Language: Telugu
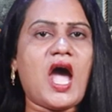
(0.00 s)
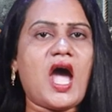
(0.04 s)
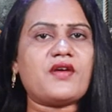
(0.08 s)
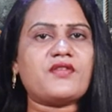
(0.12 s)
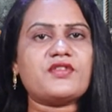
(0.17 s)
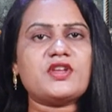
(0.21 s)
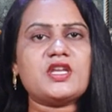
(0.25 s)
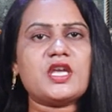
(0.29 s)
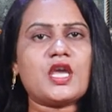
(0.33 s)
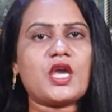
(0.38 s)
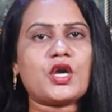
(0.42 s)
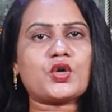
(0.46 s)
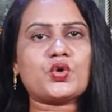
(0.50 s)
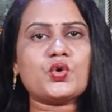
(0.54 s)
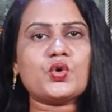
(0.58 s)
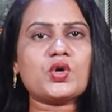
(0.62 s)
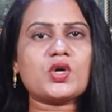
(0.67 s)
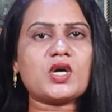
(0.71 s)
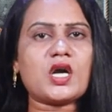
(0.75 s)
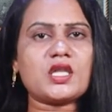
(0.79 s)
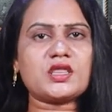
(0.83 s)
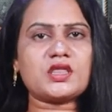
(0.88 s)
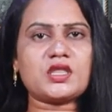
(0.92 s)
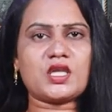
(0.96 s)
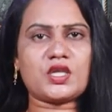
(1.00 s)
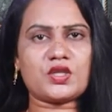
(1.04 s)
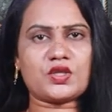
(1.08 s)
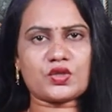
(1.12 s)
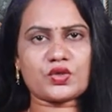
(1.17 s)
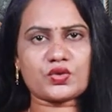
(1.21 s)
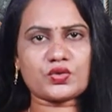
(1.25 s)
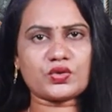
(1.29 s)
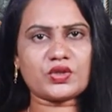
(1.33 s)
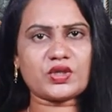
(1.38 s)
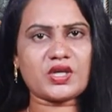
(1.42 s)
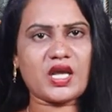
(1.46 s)
అవి ఎక్కువగా
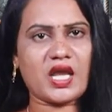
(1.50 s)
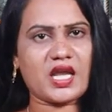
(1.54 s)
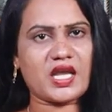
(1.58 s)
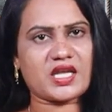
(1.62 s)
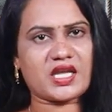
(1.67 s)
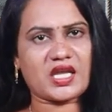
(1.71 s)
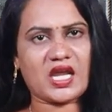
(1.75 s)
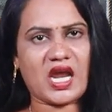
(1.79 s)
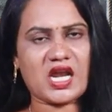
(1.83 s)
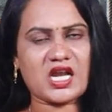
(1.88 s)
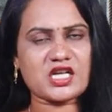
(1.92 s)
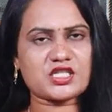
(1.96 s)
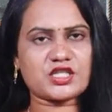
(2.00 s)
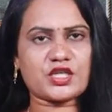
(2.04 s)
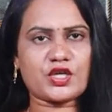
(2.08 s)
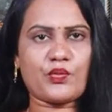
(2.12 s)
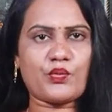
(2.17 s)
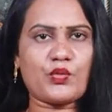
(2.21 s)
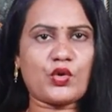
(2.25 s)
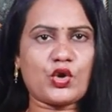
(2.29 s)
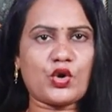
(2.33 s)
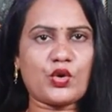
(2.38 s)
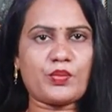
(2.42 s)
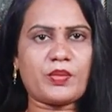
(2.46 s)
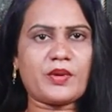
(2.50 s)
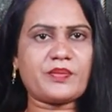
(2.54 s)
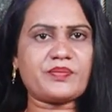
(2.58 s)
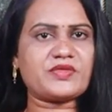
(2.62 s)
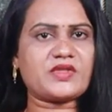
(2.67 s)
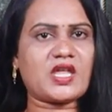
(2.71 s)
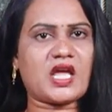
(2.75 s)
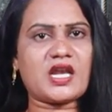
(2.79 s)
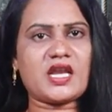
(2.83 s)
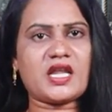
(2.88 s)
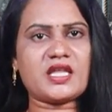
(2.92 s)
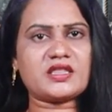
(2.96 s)
తీసుకుంటే కాల్షియం లోపం
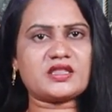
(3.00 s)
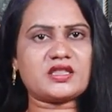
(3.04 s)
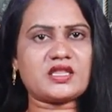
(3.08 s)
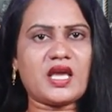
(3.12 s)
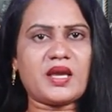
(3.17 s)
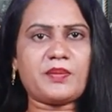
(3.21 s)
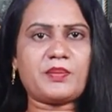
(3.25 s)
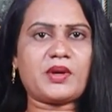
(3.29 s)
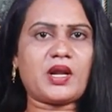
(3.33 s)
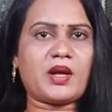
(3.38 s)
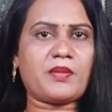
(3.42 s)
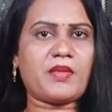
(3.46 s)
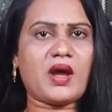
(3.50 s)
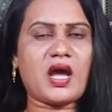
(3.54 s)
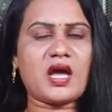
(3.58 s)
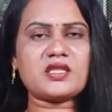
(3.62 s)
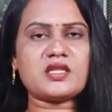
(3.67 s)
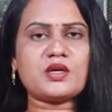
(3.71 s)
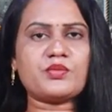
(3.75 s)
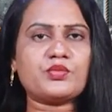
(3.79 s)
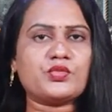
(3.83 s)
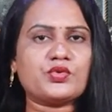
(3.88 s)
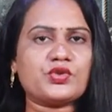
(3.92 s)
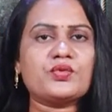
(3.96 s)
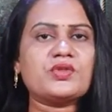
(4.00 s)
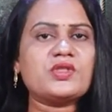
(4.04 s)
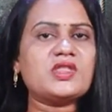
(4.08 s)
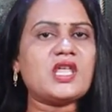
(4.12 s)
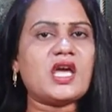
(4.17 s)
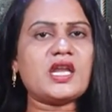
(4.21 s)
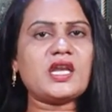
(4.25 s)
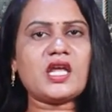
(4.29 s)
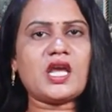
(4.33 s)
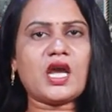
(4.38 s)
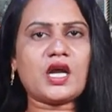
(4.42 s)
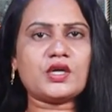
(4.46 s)
తలెత్తే ప్రమాదం
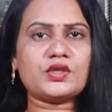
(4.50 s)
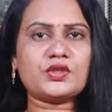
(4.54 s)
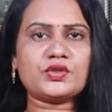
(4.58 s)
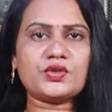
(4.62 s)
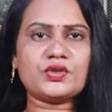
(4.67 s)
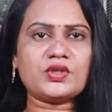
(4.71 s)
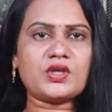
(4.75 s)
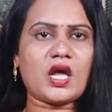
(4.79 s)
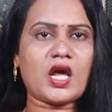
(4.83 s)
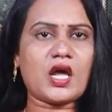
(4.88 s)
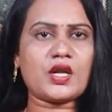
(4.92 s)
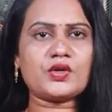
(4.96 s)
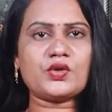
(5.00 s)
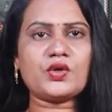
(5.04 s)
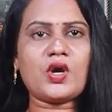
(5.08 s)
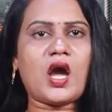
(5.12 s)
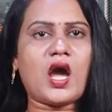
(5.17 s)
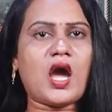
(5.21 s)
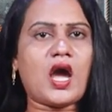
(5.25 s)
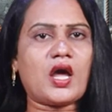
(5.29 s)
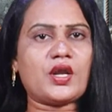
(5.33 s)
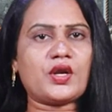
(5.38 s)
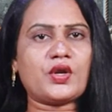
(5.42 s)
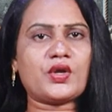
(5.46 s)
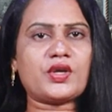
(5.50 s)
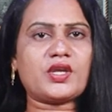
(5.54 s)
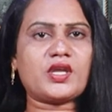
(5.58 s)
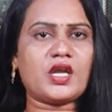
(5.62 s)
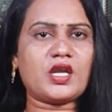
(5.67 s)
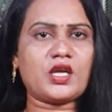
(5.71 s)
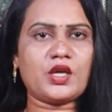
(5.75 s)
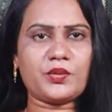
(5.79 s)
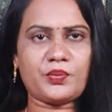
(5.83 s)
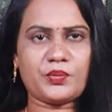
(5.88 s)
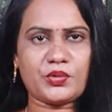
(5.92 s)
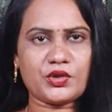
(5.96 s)
ఉందని అంటున్నారు
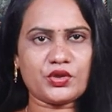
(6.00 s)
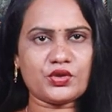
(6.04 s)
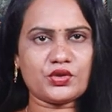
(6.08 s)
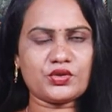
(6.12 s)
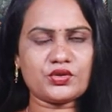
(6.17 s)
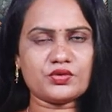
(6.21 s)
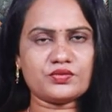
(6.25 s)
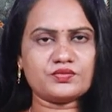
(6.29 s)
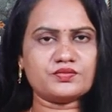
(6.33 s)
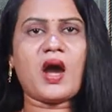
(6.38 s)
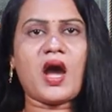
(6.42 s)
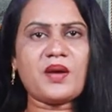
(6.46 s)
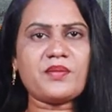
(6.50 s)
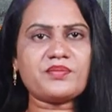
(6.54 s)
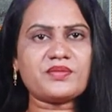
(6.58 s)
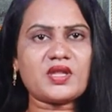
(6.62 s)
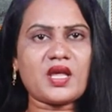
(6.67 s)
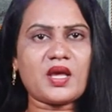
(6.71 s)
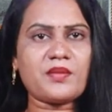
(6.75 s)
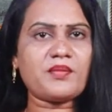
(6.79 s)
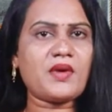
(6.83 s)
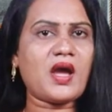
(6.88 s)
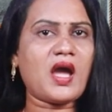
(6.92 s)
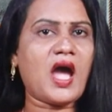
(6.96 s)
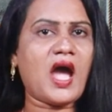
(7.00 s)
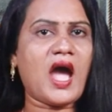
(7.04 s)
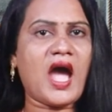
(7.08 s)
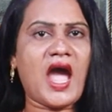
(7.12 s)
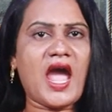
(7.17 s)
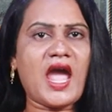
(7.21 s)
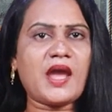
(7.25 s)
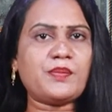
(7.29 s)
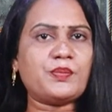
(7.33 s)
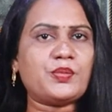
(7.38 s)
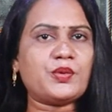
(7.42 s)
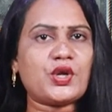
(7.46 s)
ఆరోగ్య నిపుణులు మాంసం
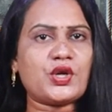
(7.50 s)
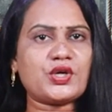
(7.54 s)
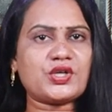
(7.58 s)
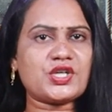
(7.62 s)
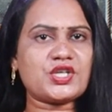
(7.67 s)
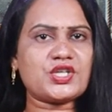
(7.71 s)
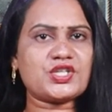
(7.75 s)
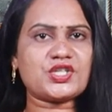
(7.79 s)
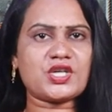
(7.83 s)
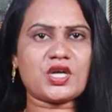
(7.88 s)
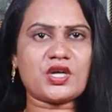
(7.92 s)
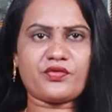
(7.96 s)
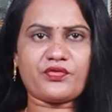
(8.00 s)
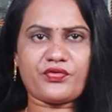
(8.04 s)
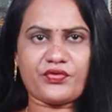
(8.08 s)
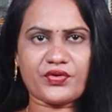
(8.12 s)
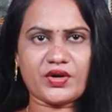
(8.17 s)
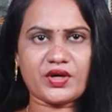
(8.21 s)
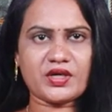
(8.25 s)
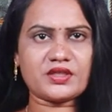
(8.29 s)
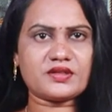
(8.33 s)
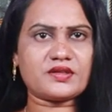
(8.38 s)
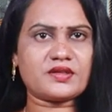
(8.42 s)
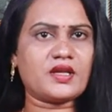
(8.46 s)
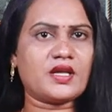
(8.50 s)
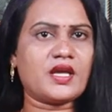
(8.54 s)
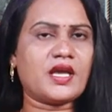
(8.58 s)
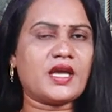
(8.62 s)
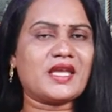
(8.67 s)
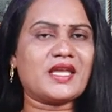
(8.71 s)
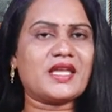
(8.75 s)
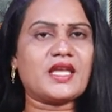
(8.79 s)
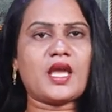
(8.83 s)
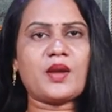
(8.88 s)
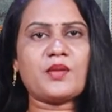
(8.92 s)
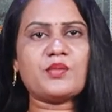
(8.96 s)
హై ప్రోటీషన్ ఫుడ్స్
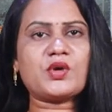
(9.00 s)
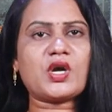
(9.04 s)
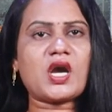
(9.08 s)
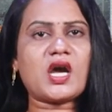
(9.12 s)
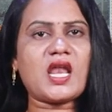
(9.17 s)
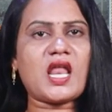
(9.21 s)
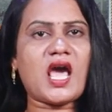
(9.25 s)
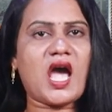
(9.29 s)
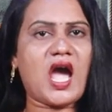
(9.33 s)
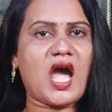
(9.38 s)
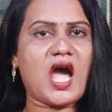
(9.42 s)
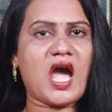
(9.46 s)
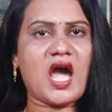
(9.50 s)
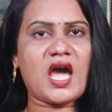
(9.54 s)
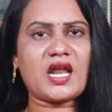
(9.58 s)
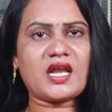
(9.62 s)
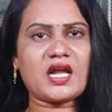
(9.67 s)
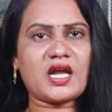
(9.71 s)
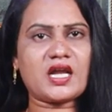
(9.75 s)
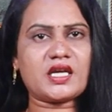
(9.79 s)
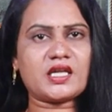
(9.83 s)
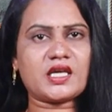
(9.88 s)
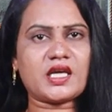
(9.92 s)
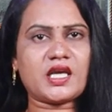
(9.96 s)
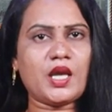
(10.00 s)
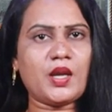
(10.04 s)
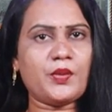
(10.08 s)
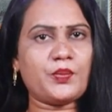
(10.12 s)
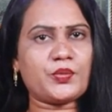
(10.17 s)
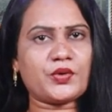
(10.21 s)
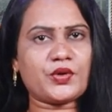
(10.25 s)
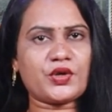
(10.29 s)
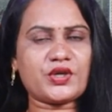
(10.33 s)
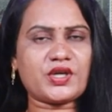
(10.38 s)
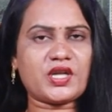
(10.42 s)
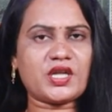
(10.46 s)
ఎముకల ఆహారానికి
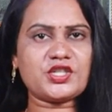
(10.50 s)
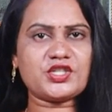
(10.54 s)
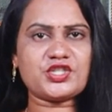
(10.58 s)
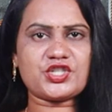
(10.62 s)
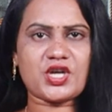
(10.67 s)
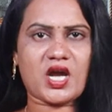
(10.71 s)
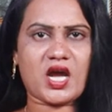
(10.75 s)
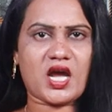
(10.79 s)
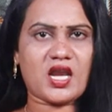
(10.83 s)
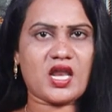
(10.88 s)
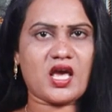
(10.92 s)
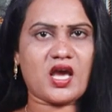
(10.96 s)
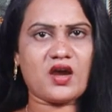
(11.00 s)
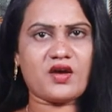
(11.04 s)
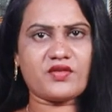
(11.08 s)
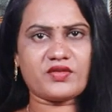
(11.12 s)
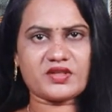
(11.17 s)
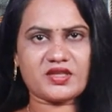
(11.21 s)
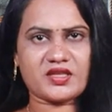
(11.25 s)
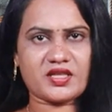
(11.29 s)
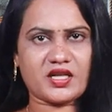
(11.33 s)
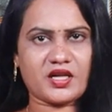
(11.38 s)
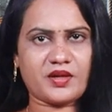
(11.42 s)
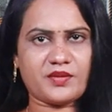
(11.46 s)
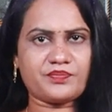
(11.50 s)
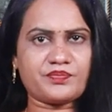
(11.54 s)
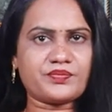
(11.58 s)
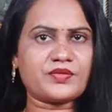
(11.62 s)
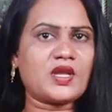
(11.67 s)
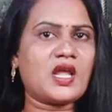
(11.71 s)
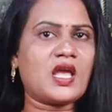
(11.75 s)
ప్రోటీన్ చాలా అవసరం